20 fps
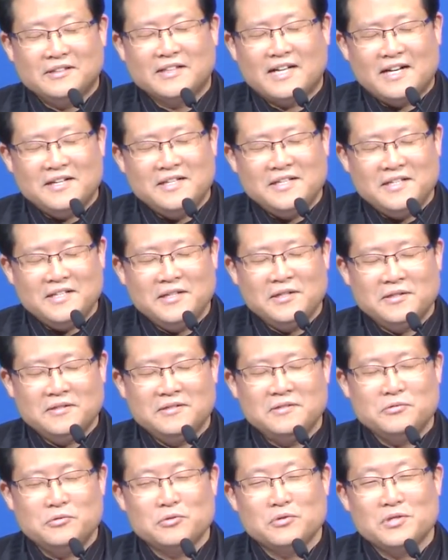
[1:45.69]

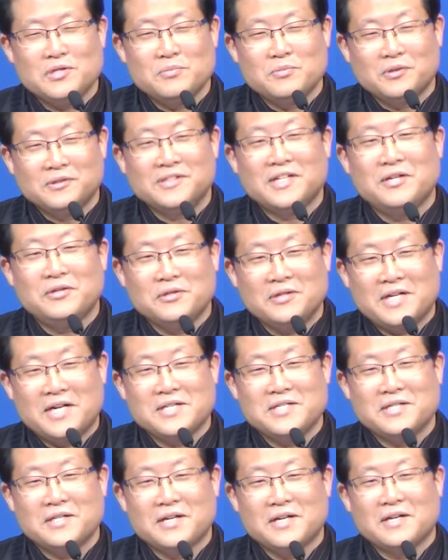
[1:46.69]
갈릴리를 중심으로 사역을
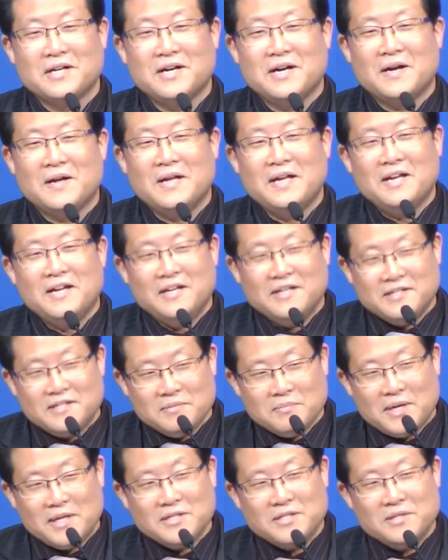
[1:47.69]
하시다가 이제
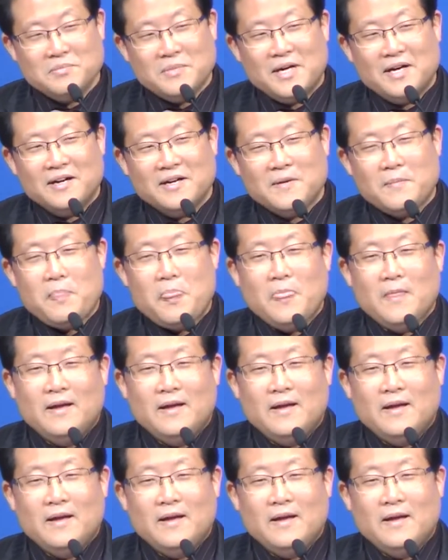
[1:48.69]
마지막